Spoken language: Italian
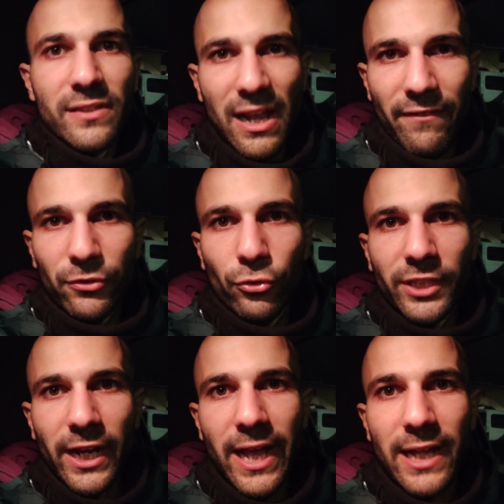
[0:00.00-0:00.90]
Salve a
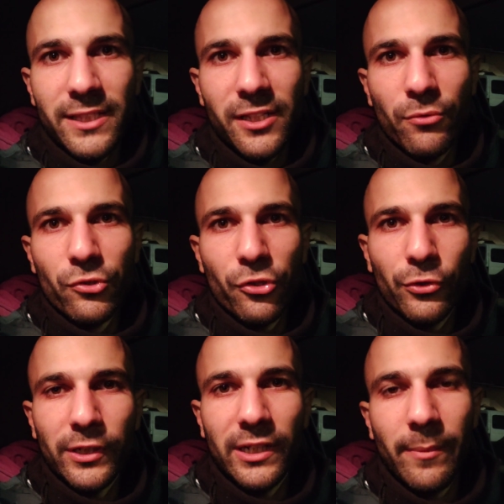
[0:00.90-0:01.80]
tutti ragazzi, un
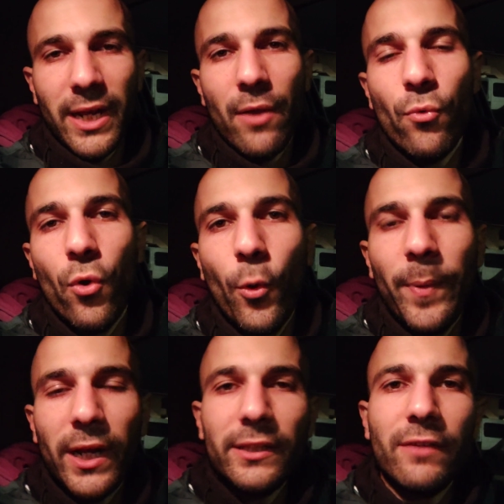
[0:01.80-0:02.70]
saluto da Andrea Mereu,
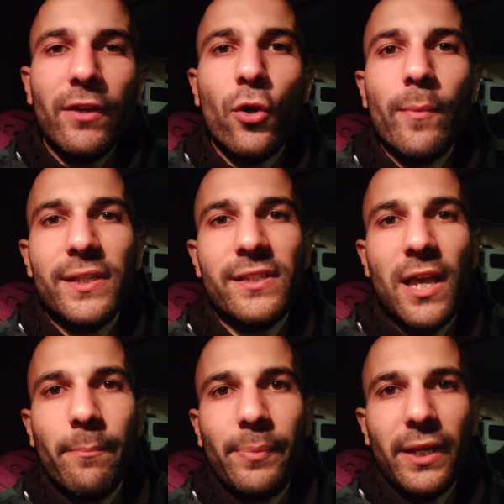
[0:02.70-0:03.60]
operativi come
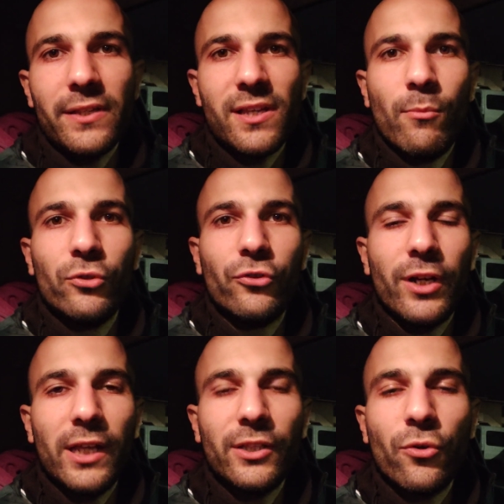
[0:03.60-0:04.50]
sempre, siamo
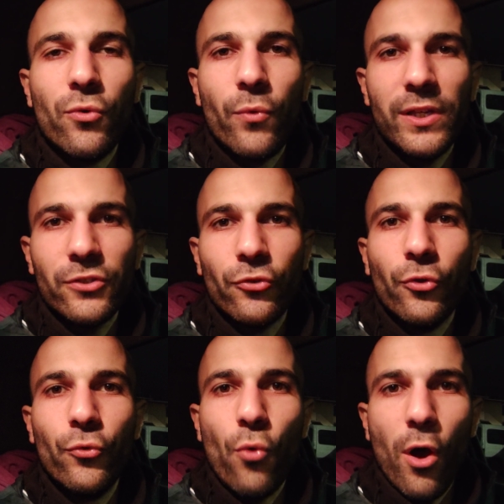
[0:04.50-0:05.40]
tornati con questo
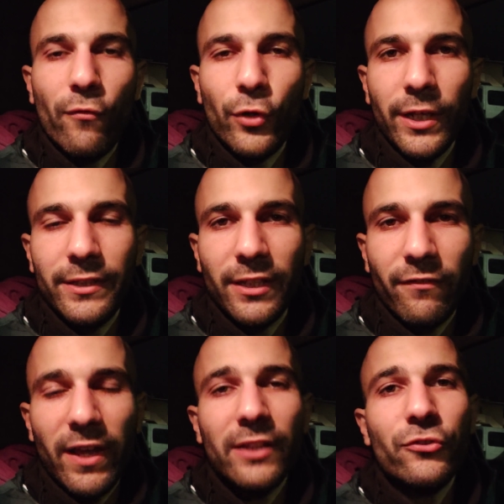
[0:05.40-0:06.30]
nuovo
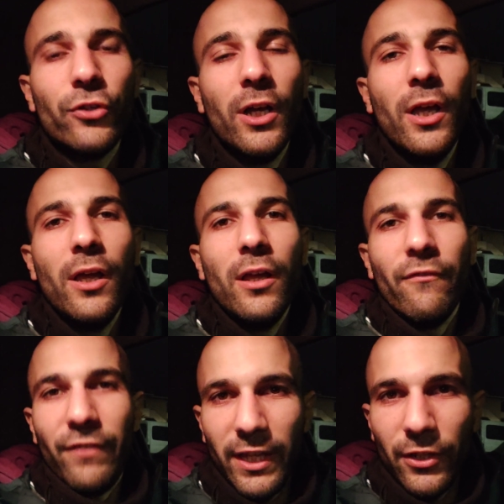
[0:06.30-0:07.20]
intervento,
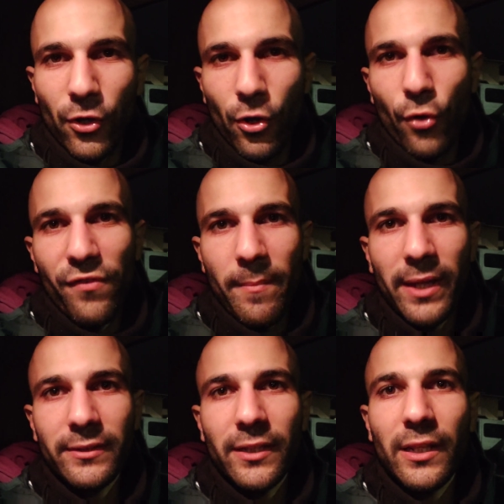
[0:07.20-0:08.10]
video
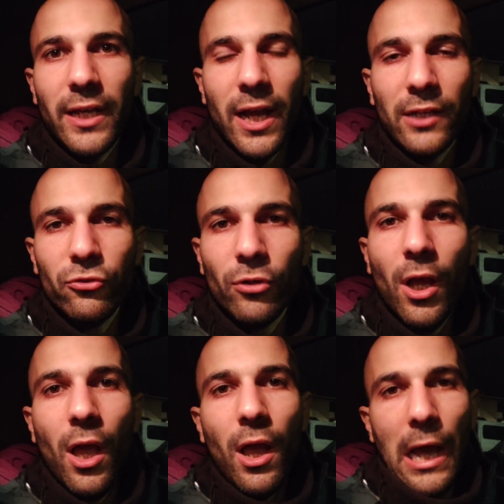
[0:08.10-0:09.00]
ovviamente dedicato
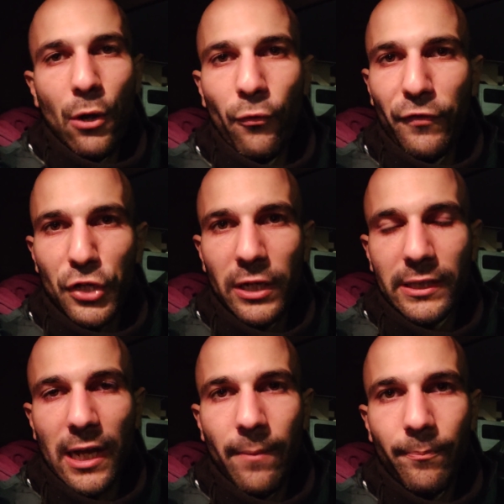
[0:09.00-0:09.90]

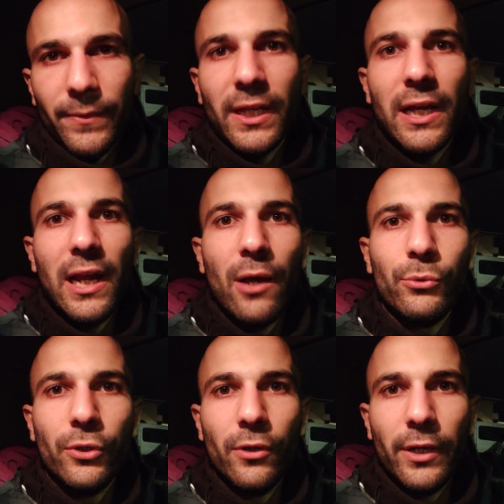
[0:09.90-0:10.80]
all'ufficialità di
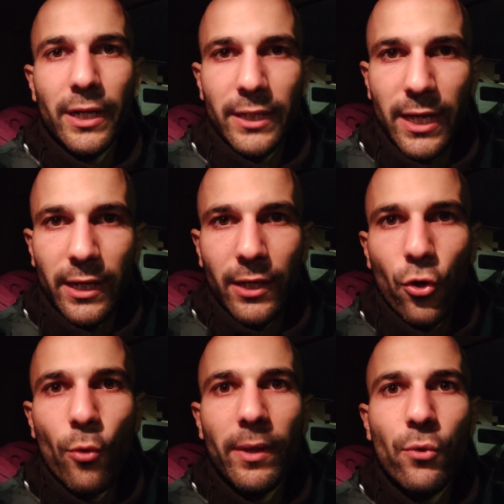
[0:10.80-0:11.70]
Claudio Ranieri
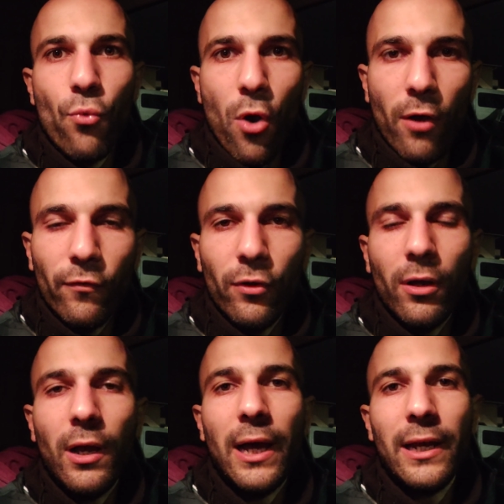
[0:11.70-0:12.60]
come nuovo
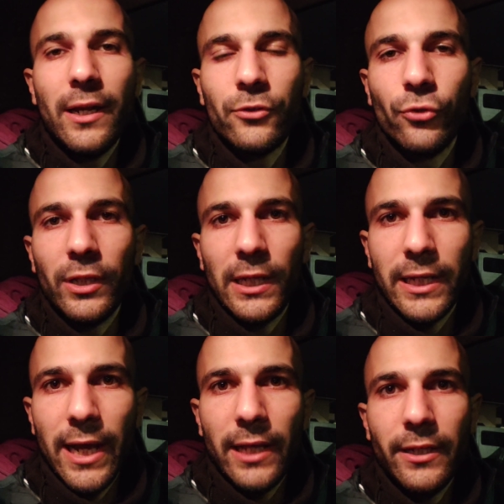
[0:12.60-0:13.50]
allenatore del
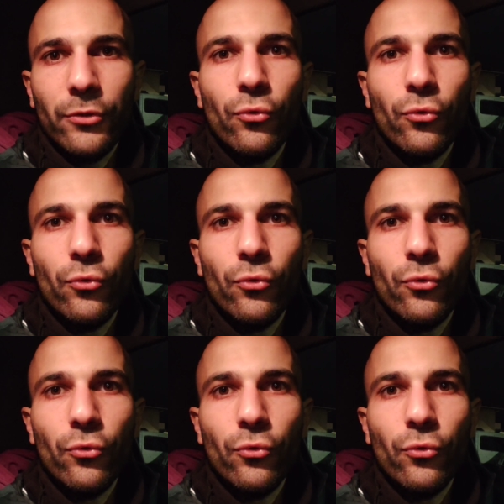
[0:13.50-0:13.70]
Cagliari.